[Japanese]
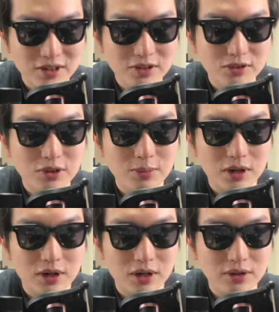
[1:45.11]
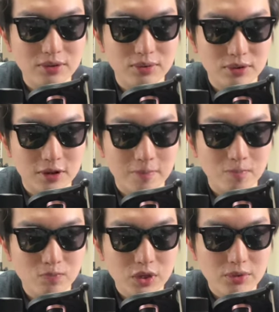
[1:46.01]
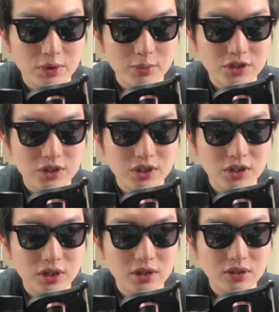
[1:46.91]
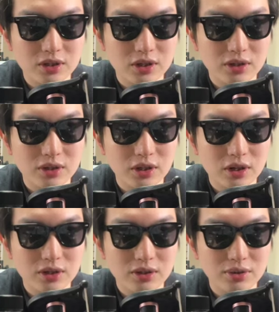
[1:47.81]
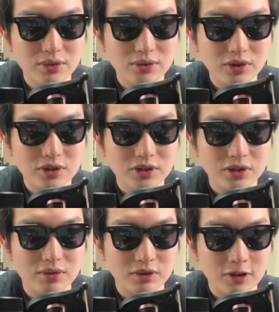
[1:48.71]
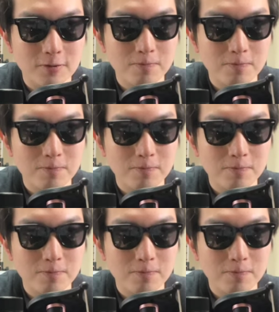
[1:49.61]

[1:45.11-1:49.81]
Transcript: そういえばあれですよね、ファミチキが若干値上がりするらしいですね。